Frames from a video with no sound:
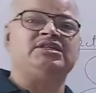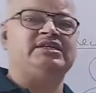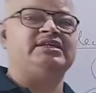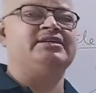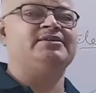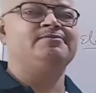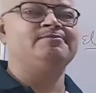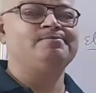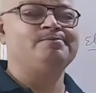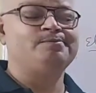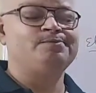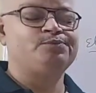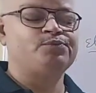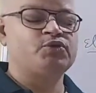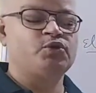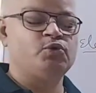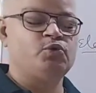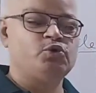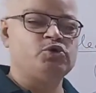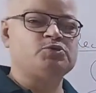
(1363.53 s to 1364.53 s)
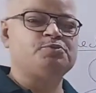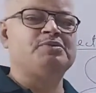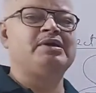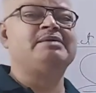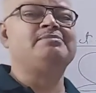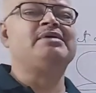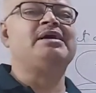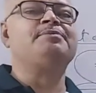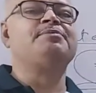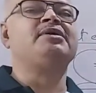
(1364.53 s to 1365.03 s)
थ्री उसमें
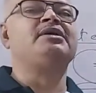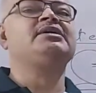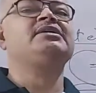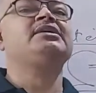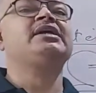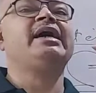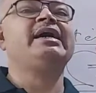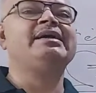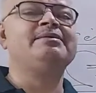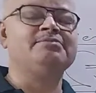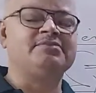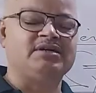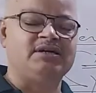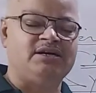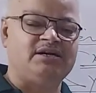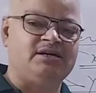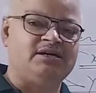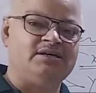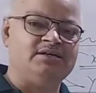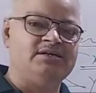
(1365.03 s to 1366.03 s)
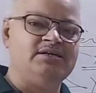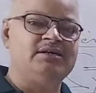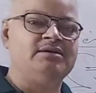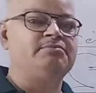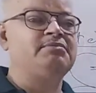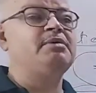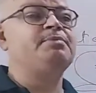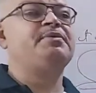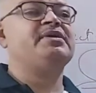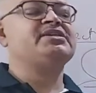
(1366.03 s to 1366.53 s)
हम आपका टाइम का
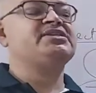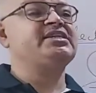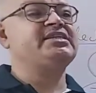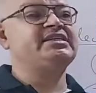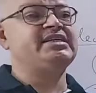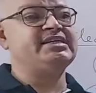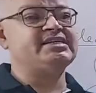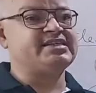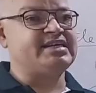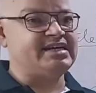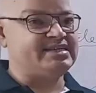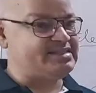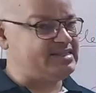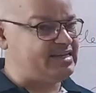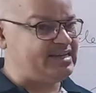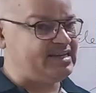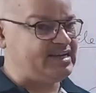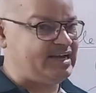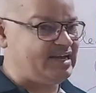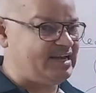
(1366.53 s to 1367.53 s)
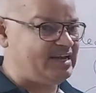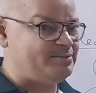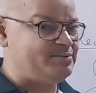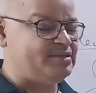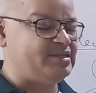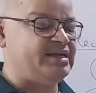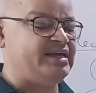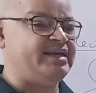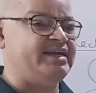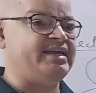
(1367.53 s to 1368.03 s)
भी परसेंटेज कैसे निकालना
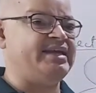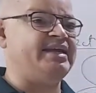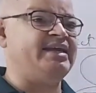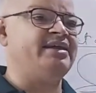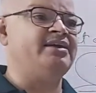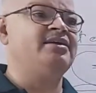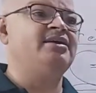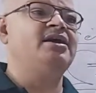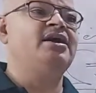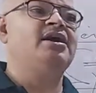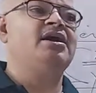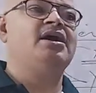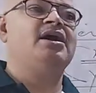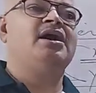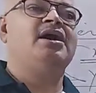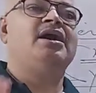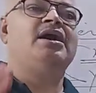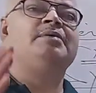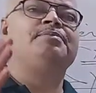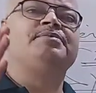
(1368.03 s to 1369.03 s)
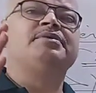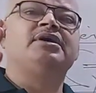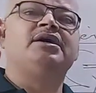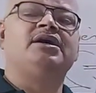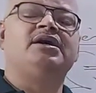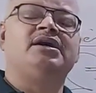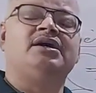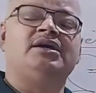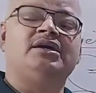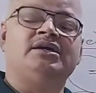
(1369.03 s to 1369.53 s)
बताएंगे
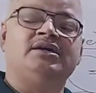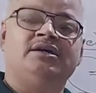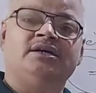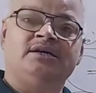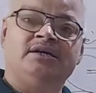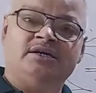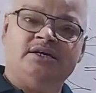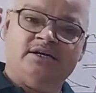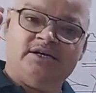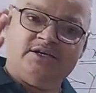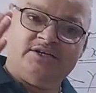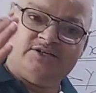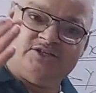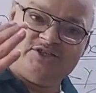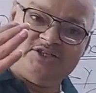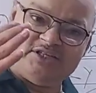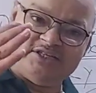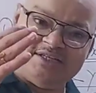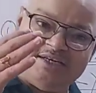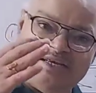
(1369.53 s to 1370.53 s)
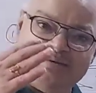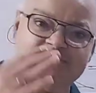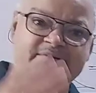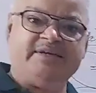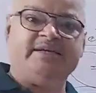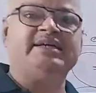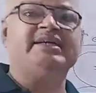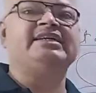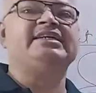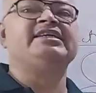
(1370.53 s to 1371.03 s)
आपका जितनी
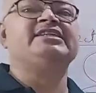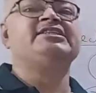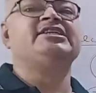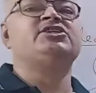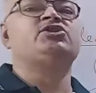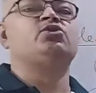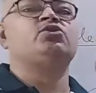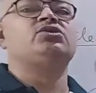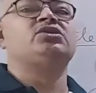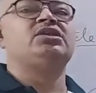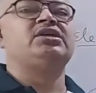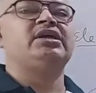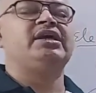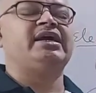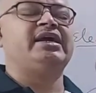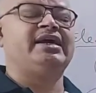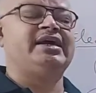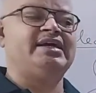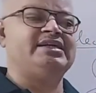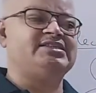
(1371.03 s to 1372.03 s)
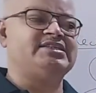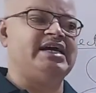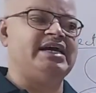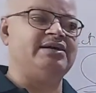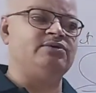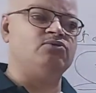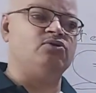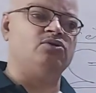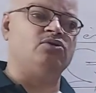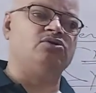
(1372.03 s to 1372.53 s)
भी डिजिट होती हैं
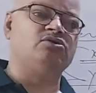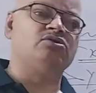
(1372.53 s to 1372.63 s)
चाहे वो